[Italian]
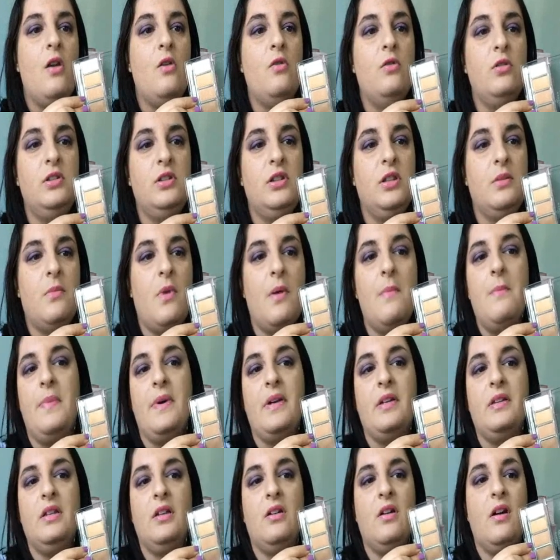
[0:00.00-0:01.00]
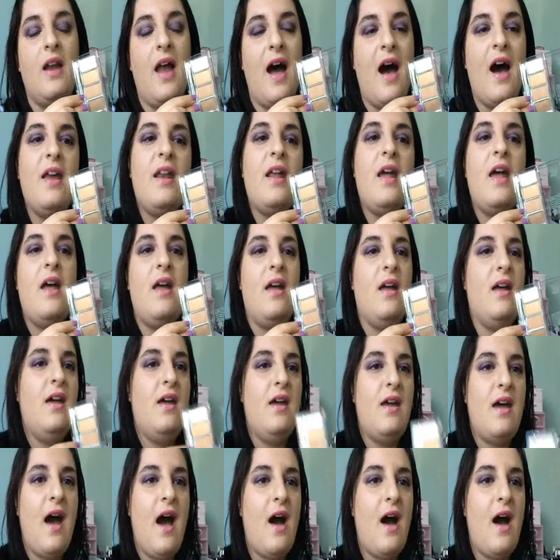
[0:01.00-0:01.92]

L'ultimo in particolare eh,